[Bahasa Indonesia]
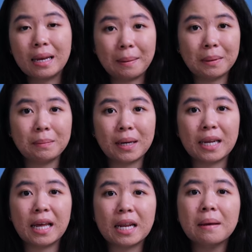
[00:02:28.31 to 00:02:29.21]
dapat
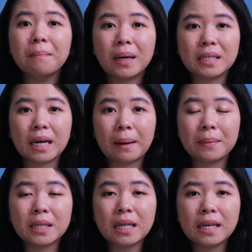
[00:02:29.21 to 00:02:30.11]
menghindari pajak
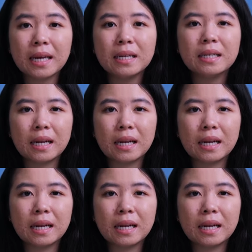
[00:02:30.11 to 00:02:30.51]
capital gain